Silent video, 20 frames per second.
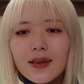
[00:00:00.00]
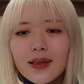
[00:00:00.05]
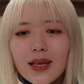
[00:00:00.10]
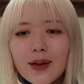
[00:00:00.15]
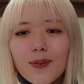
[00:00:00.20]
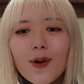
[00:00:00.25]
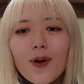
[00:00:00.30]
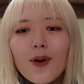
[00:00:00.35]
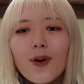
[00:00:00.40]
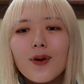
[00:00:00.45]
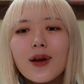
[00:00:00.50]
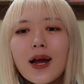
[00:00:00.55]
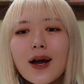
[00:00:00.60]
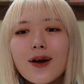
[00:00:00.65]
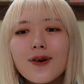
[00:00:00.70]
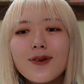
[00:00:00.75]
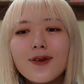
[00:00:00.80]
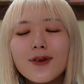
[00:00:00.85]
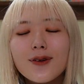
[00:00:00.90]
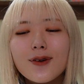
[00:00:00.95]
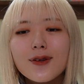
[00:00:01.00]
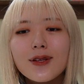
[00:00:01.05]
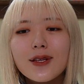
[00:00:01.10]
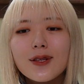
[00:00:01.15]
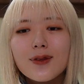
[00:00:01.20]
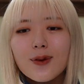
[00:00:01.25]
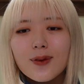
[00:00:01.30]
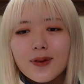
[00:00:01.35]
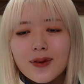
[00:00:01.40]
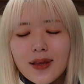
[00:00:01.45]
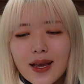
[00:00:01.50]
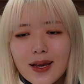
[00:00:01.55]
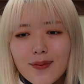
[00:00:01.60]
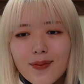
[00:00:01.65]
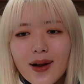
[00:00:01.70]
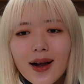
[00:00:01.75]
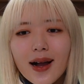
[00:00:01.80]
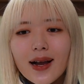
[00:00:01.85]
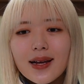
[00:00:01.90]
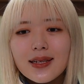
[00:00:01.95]
でも、ラウル君にとって
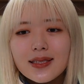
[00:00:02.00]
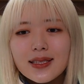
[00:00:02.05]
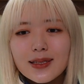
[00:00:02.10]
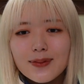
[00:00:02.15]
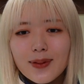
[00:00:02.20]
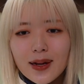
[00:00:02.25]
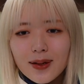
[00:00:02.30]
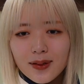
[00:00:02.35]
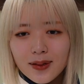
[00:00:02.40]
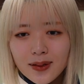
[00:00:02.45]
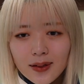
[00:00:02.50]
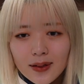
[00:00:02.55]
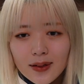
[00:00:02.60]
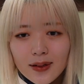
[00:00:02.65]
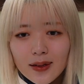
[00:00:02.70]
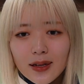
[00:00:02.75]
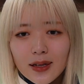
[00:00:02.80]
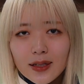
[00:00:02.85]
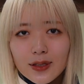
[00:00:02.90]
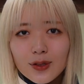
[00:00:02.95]
今が一番